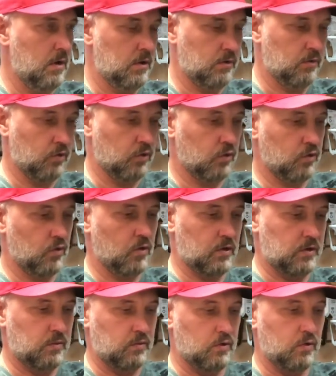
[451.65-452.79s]

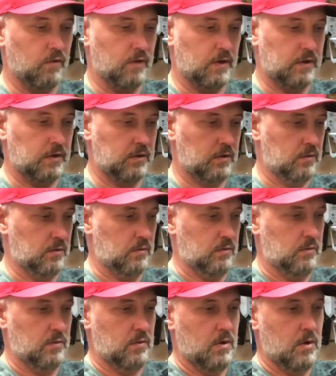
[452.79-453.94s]
740-720,
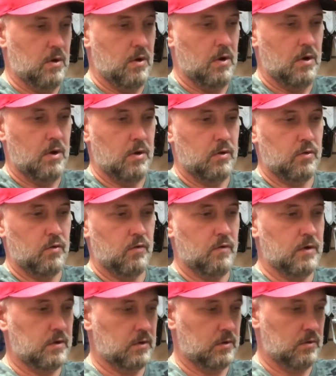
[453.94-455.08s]
то у
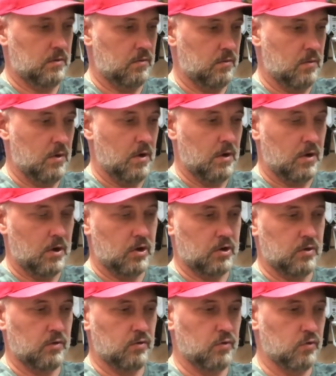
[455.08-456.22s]
вас,
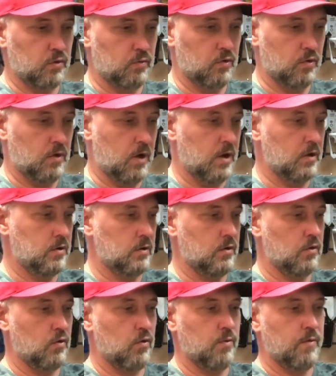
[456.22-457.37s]
конечно, нужно будет колесо,
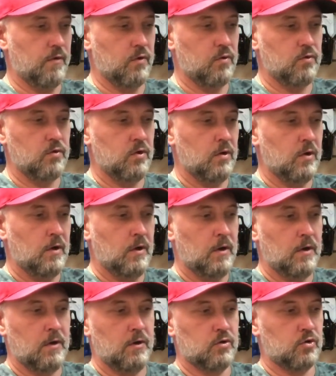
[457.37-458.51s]
руль повернуть
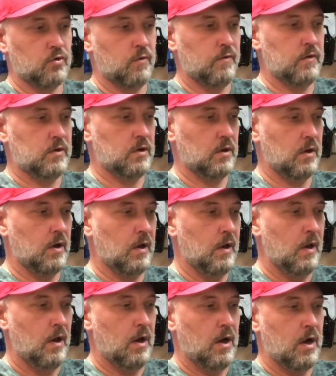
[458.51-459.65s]
для того, чтобы висело.
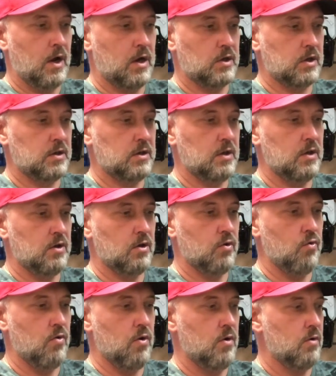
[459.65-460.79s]
А шоссейный
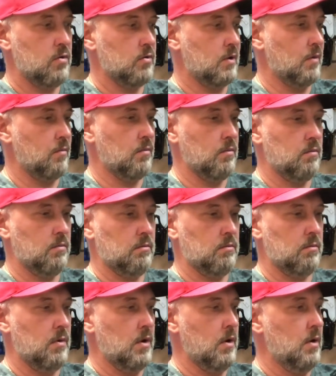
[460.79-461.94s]
руль, там
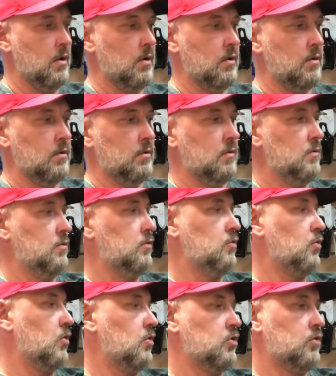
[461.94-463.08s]

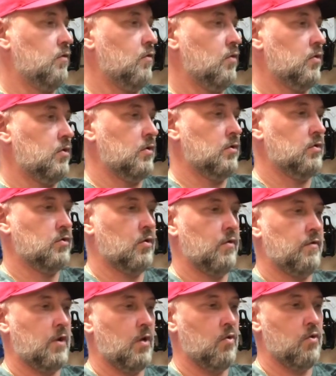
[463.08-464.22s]
44
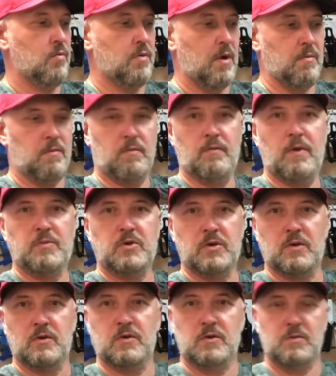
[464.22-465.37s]
42 прям вообще
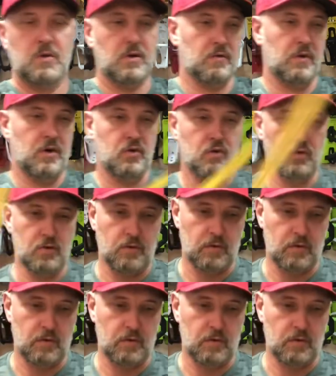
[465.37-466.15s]
смело войдет.